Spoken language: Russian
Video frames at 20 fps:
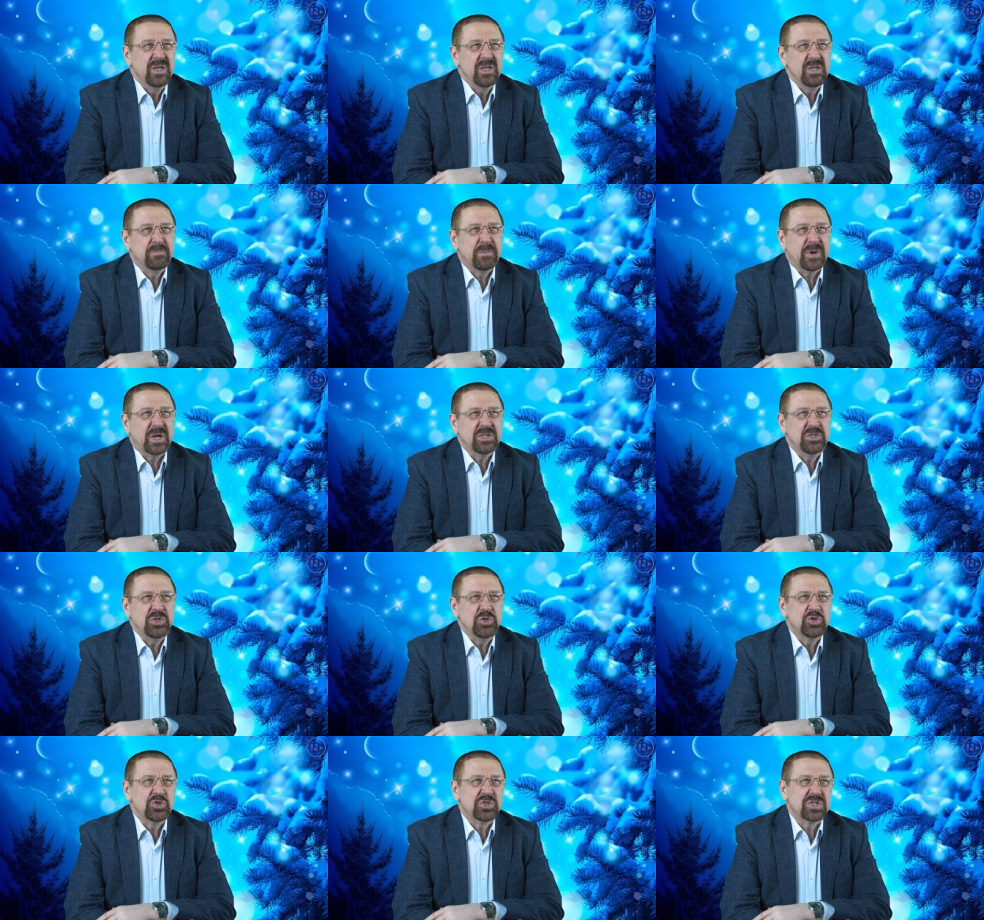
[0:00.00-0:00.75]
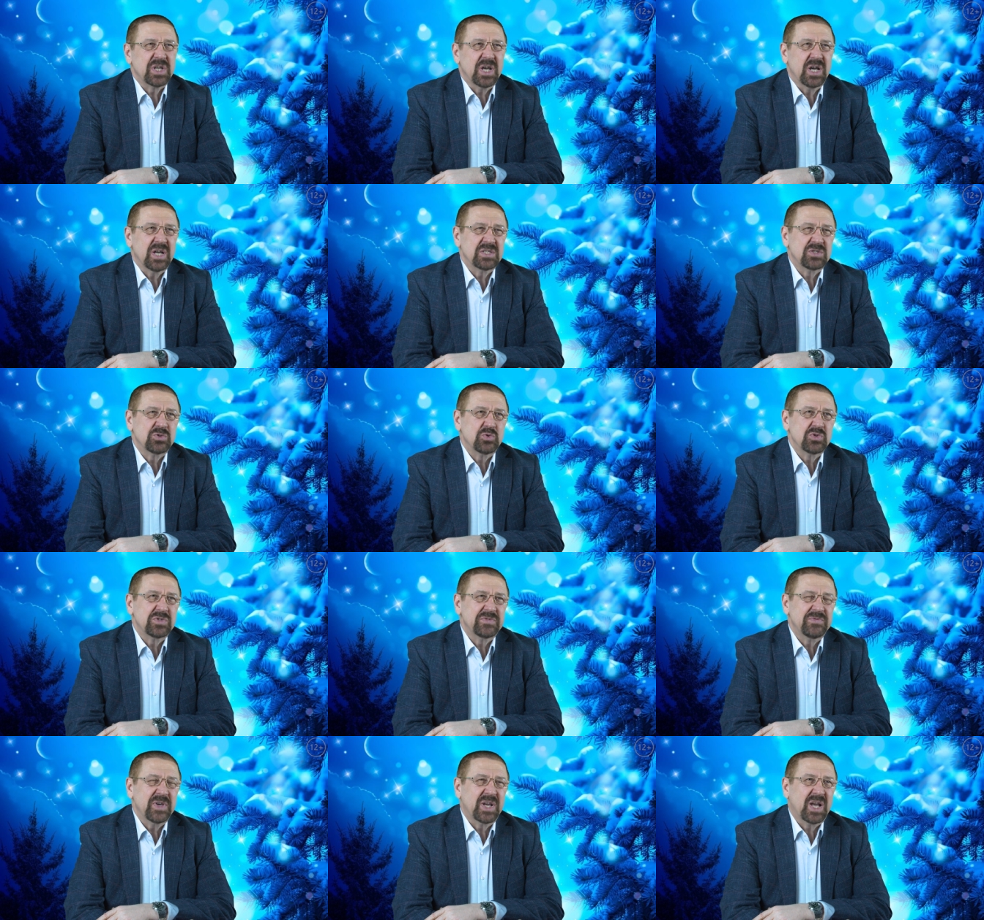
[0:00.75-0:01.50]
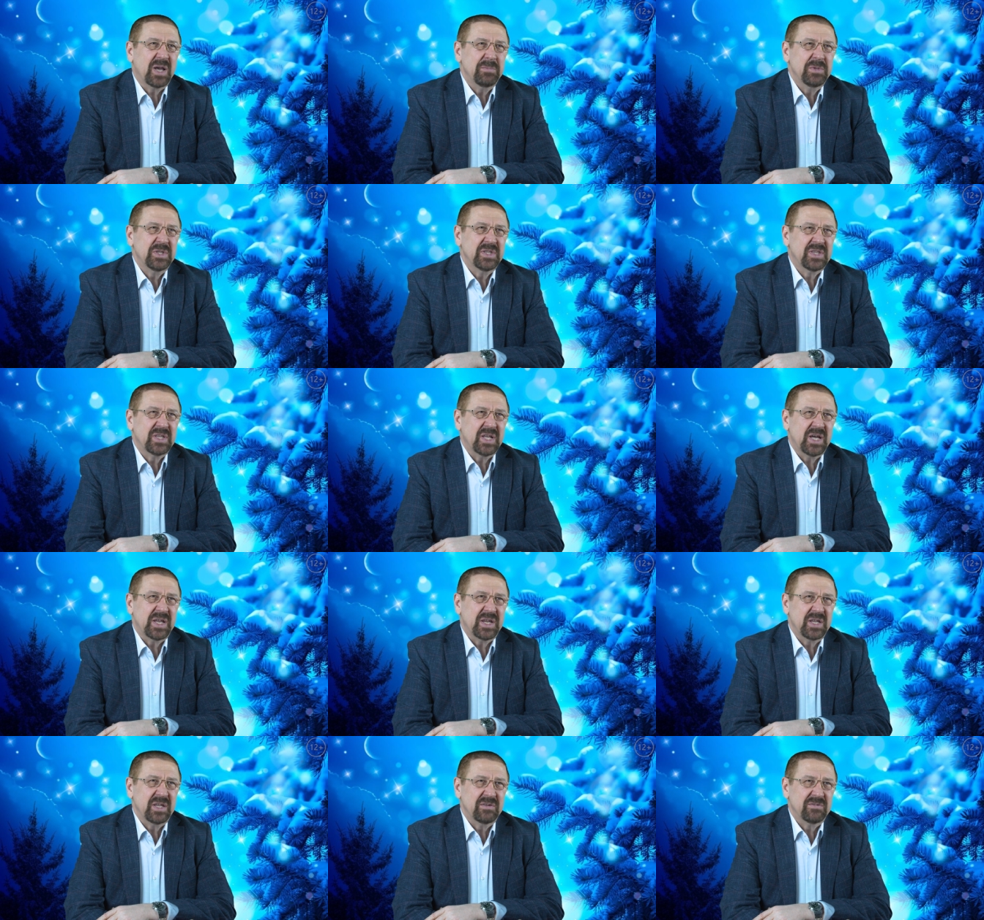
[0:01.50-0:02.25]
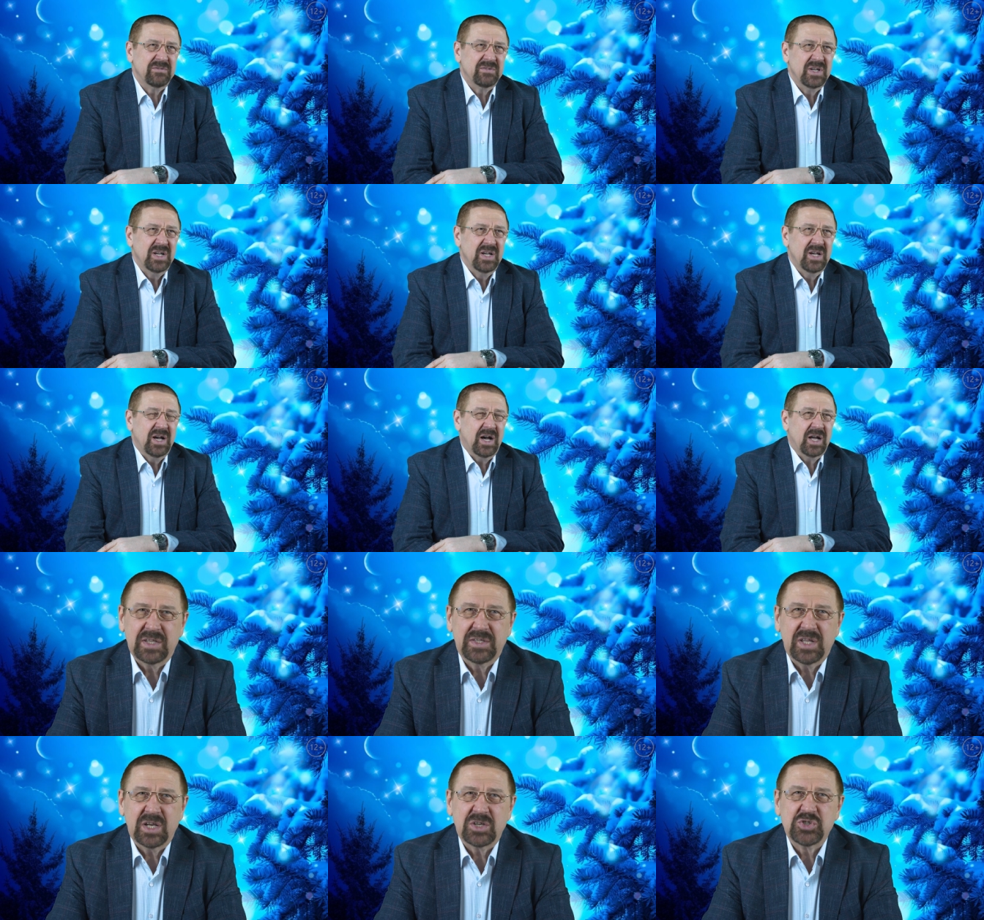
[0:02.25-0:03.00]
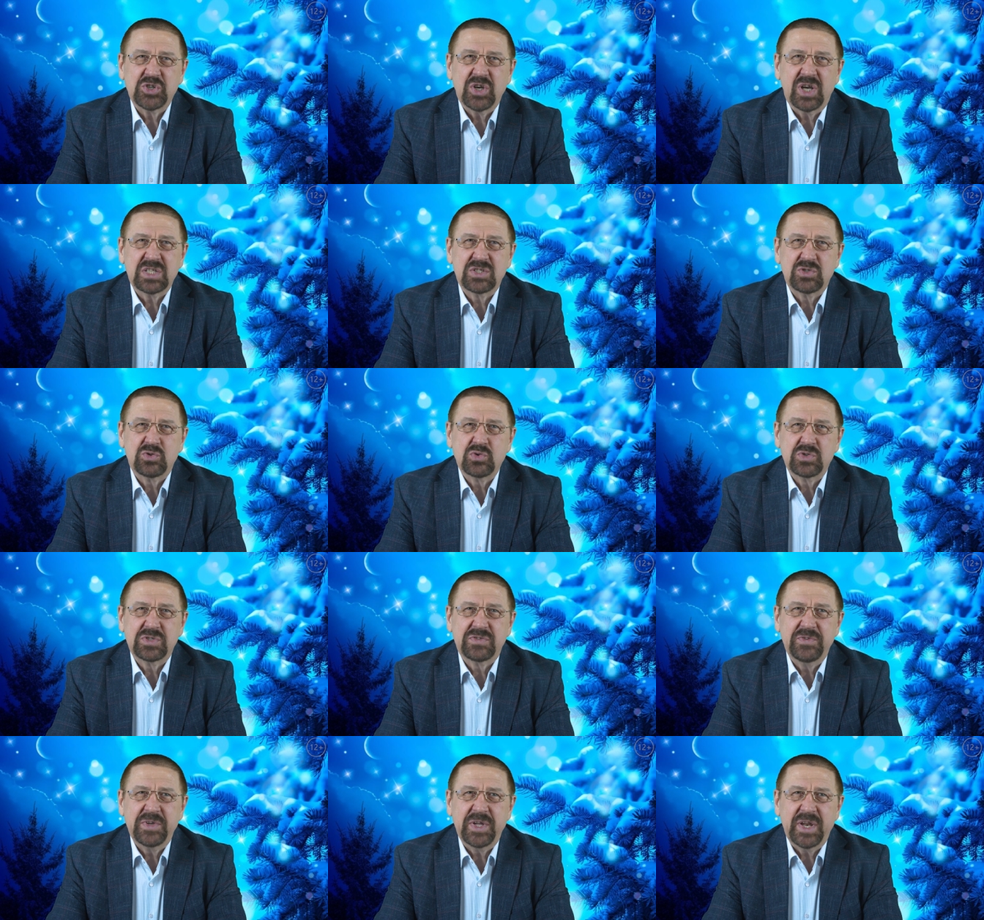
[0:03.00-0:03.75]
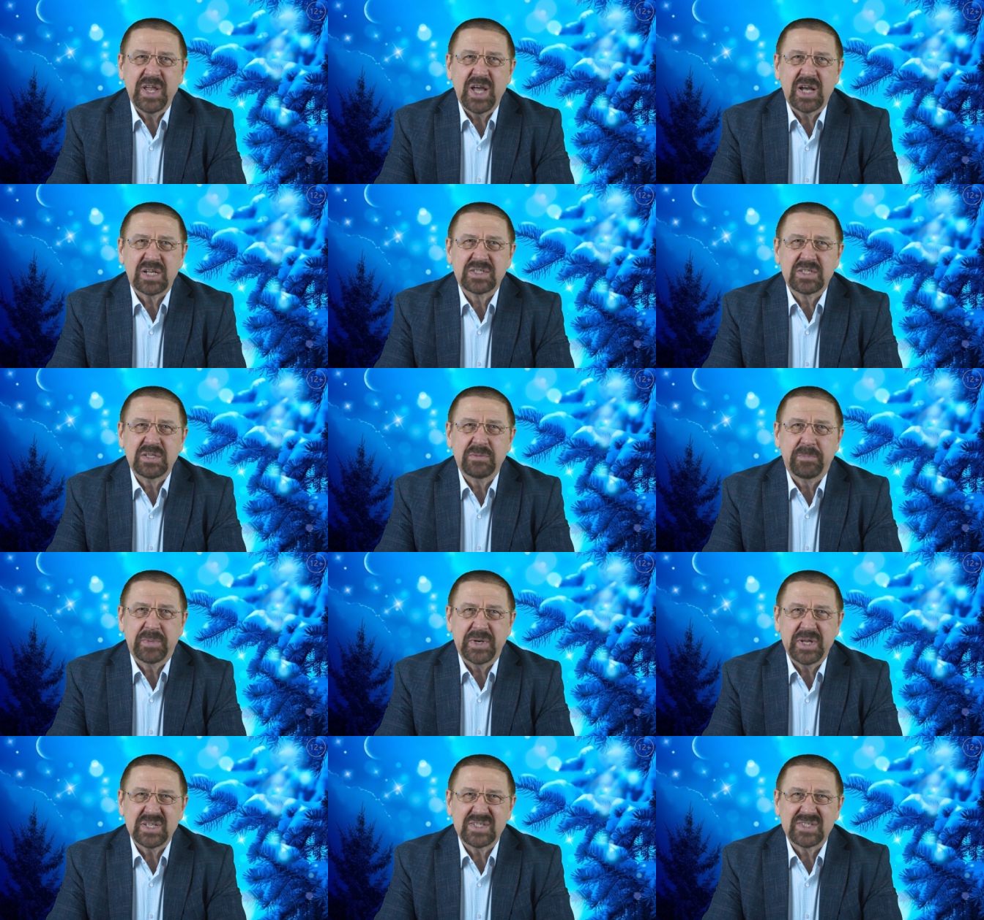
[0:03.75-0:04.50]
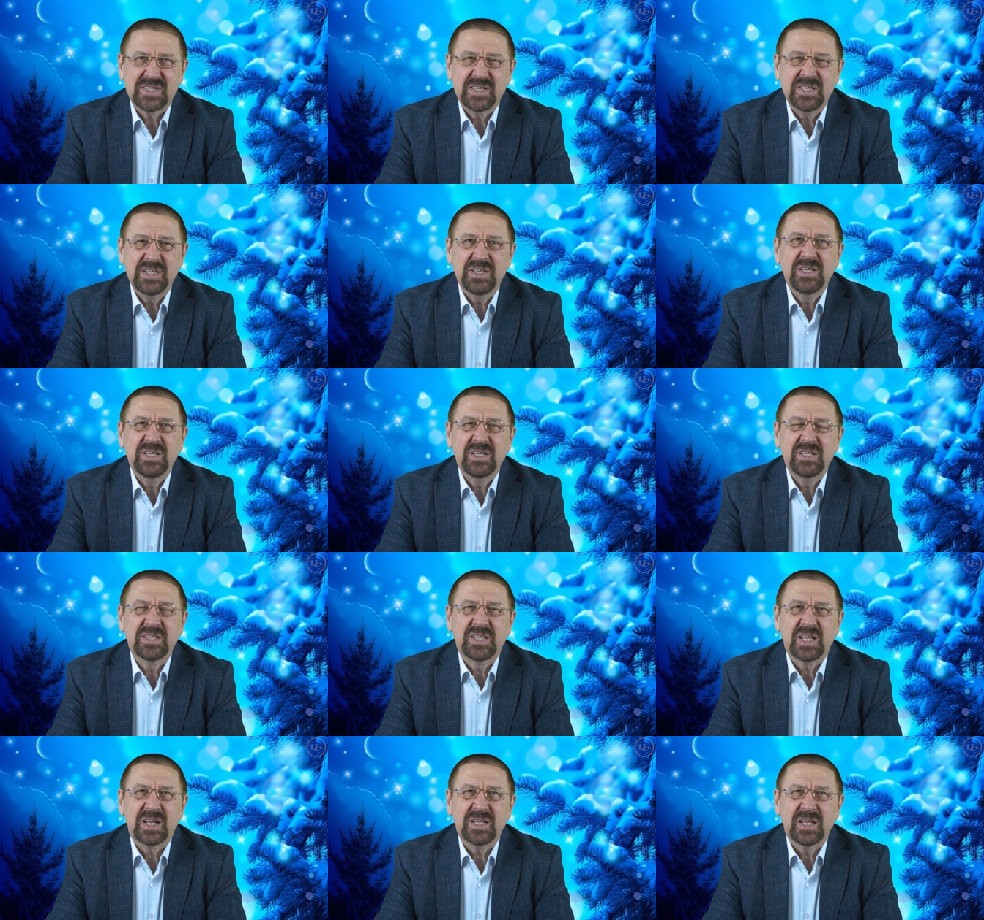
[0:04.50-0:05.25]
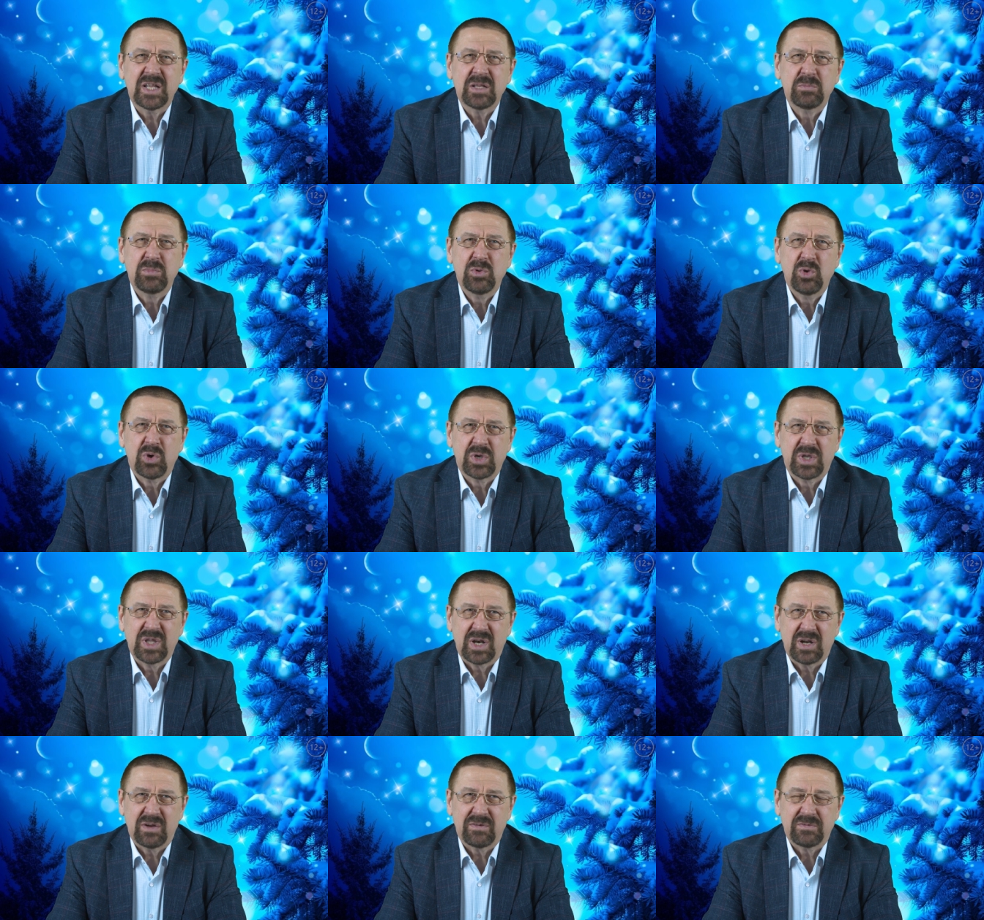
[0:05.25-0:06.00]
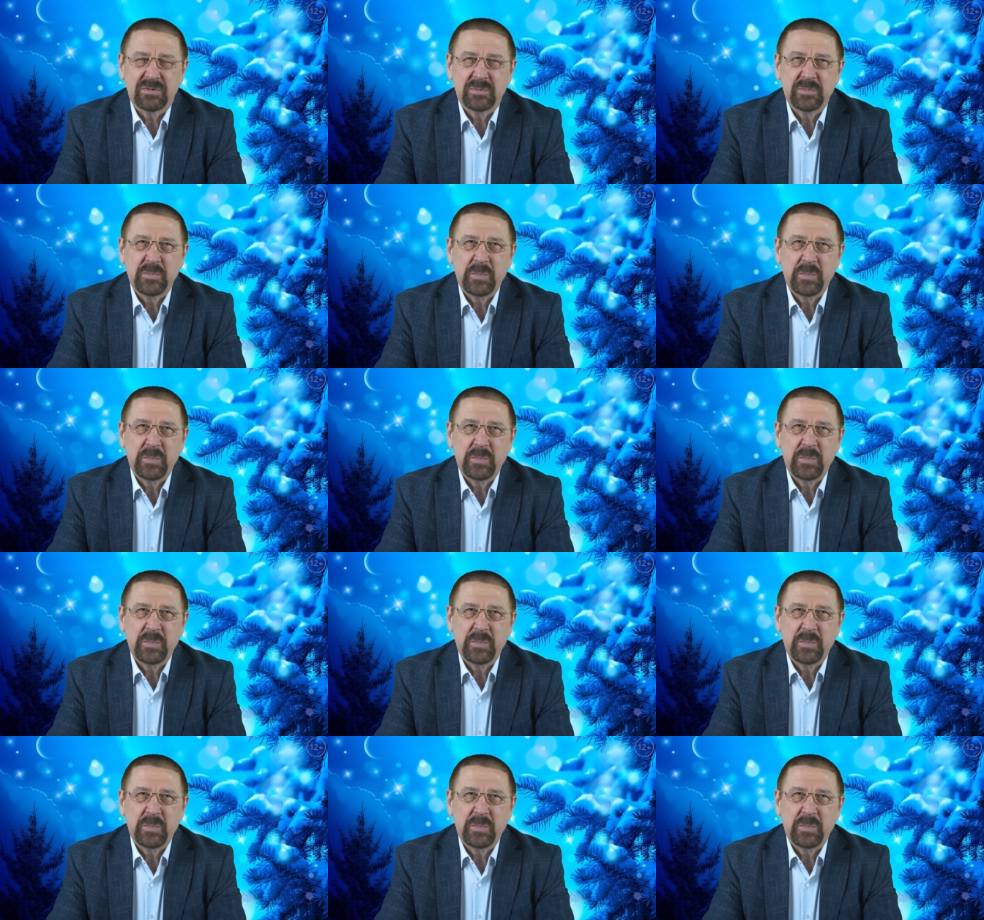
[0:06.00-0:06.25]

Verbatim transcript: и практическое отсутствие комментариев, а также отсутствие реакции прессы и интернет-блогеров.